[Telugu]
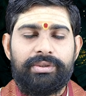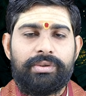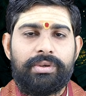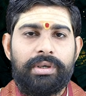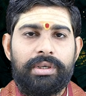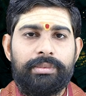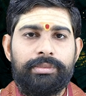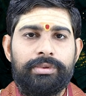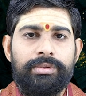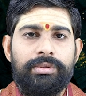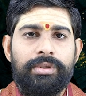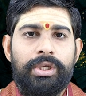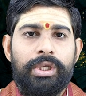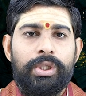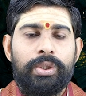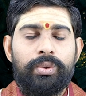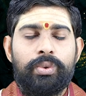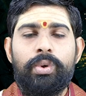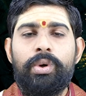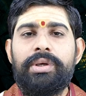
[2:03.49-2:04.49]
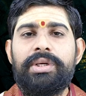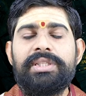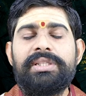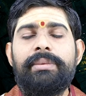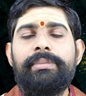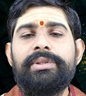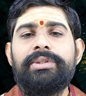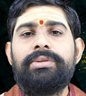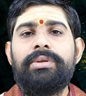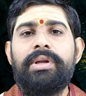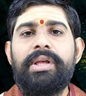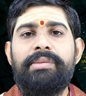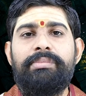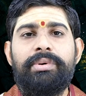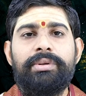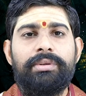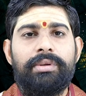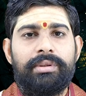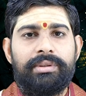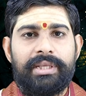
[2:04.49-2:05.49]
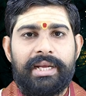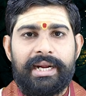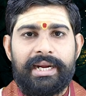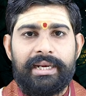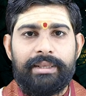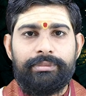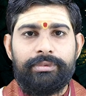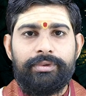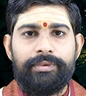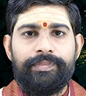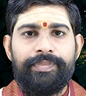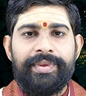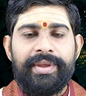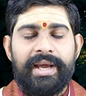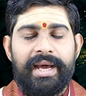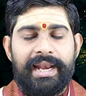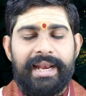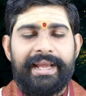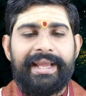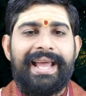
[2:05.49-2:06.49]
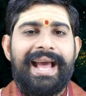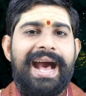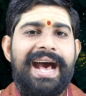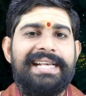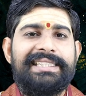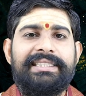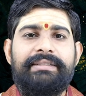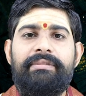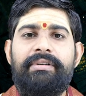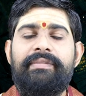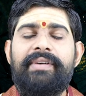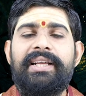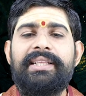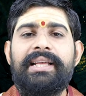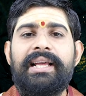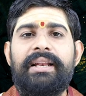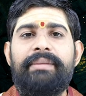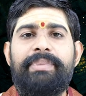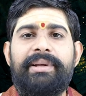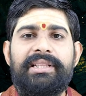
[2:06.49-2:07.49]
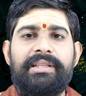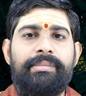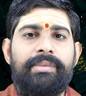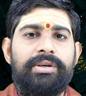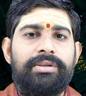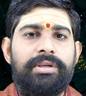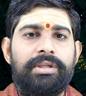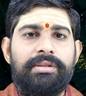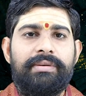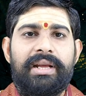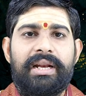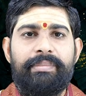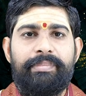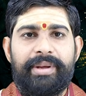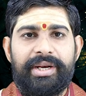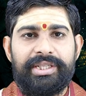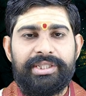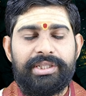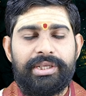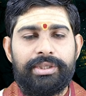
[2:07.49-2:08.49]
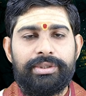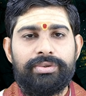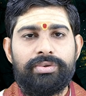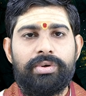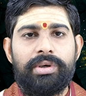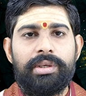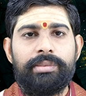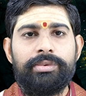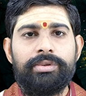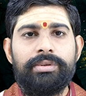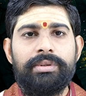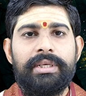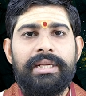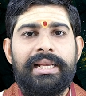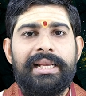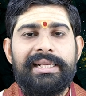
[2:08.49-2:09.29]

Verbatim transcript: వెతుక్కోవడము కోర్టు సమస్యల్లో ఇబ్బందులు తగ్గడము అలాగే ఆస్తి వివాదాలను పెద్ద మనుషుల ద్వారా పరిష్కరించుకోవడము